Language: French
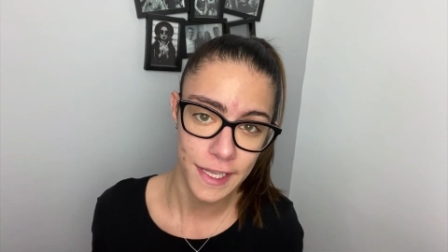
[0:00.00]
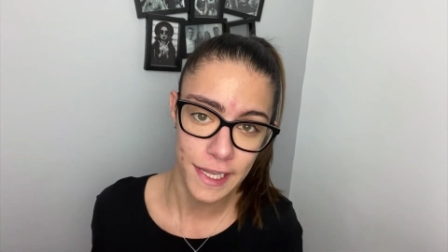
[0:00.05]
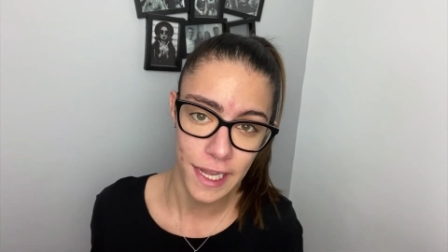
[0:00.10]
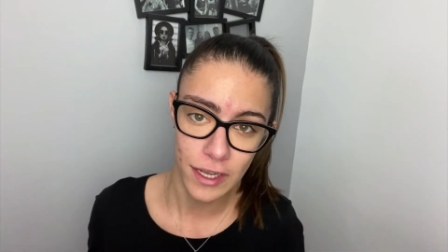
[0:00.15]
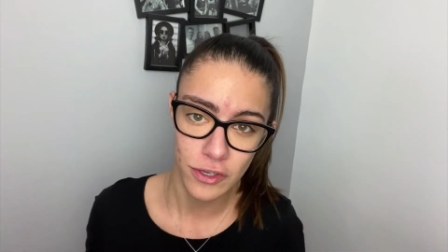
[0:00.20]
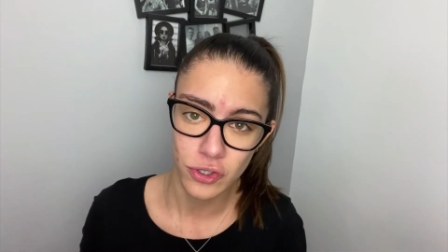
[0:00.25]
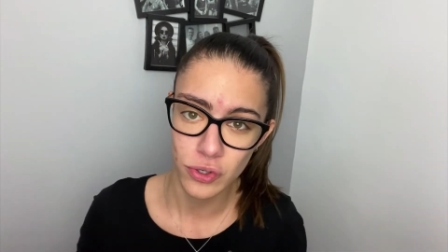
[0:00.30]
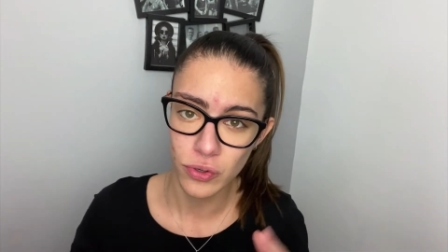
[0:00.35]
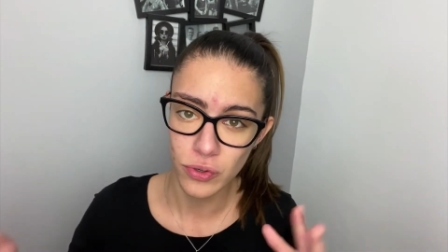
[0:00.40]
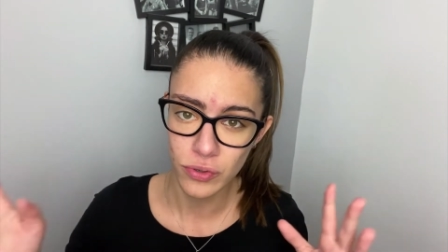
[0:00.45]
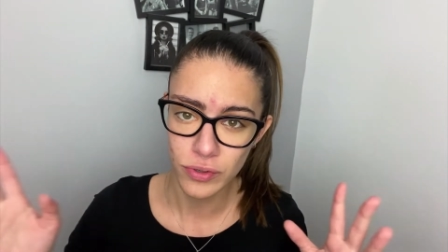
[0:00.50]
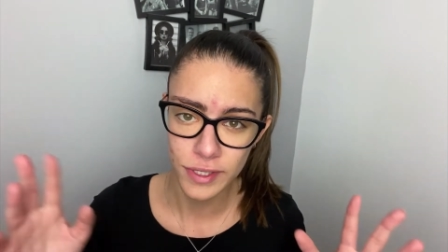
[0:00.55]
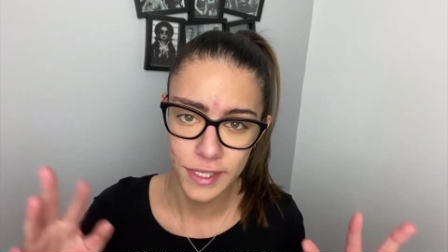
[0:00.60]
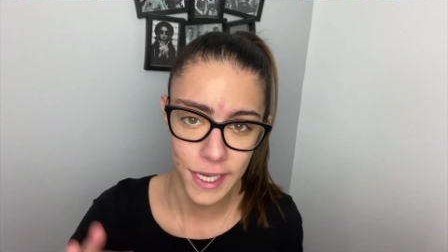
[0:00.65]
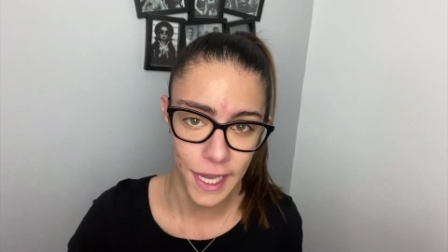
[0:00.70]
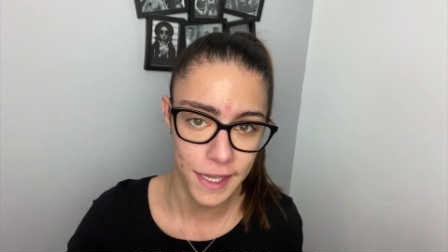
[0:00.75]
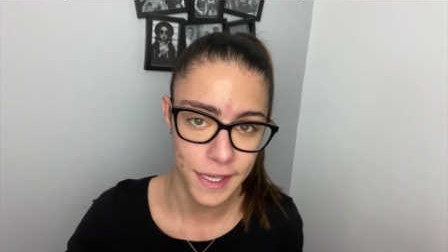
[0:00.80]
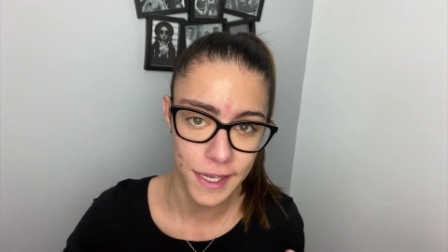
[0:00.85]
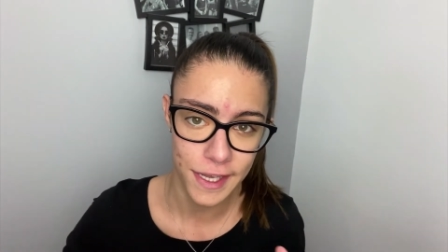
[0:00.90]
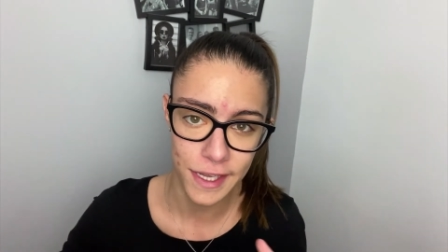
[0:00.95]
l'argent,
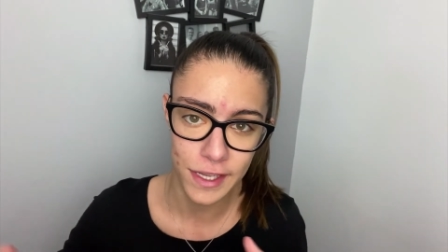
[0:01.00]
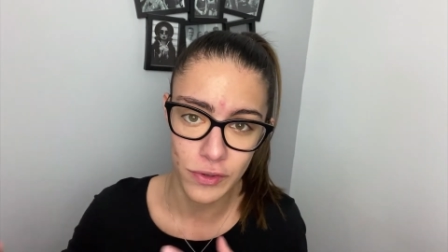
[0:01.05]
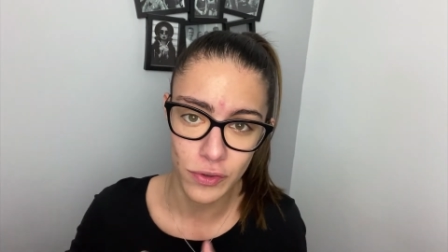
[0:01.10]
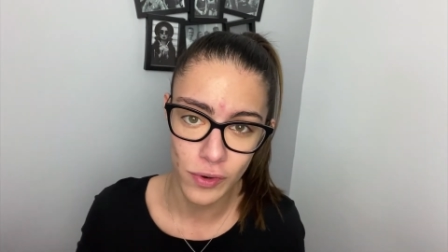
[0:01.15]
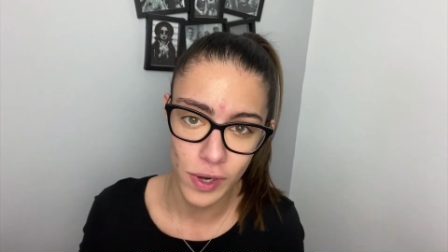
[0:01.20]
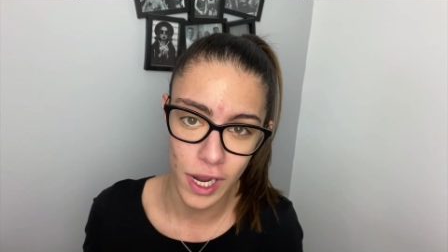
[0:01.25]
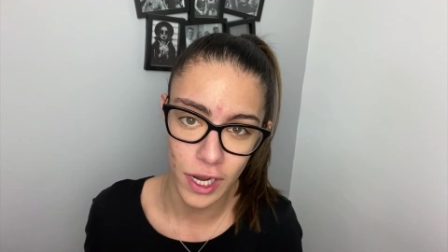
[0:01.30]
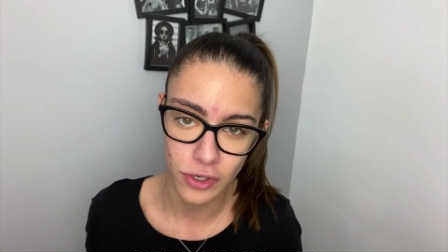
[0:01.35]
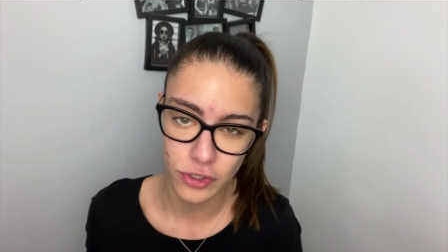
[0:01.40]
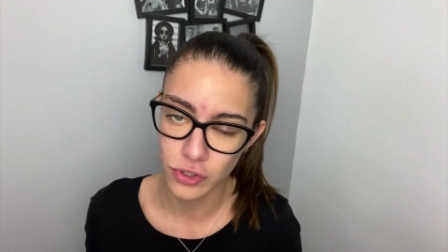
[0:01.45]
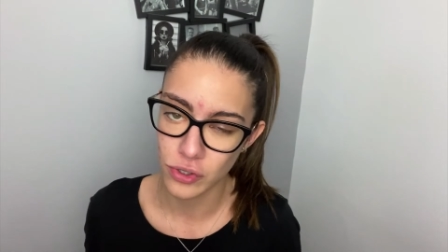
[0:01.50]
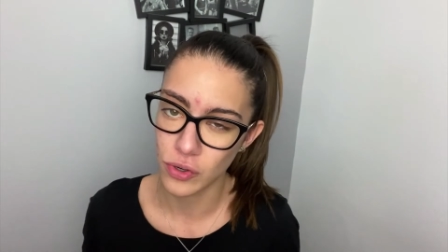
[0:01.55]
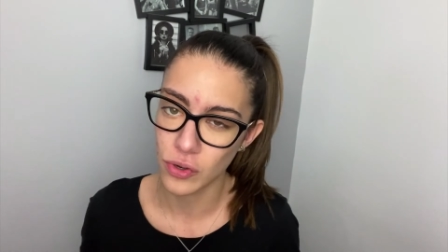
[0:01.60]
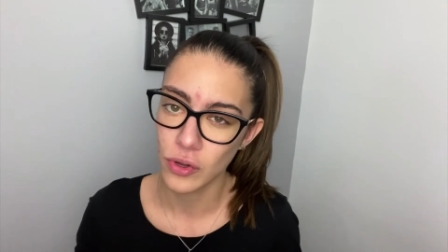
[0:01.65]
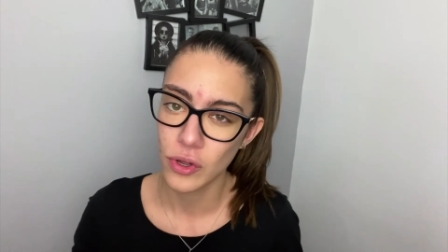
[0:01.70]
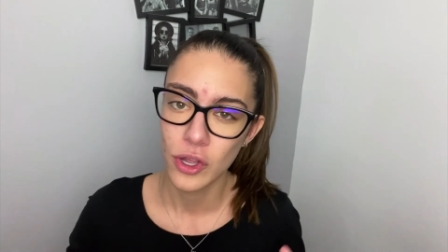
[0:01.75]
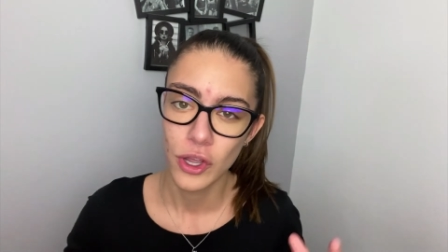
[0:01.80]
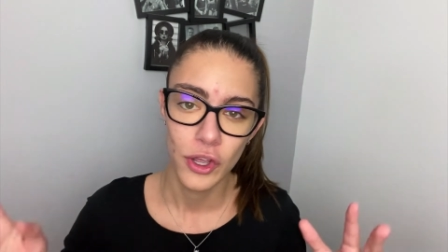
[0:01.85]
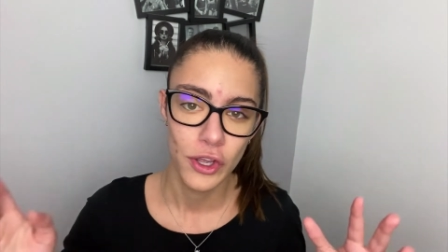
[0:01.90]
gagner de l'argent,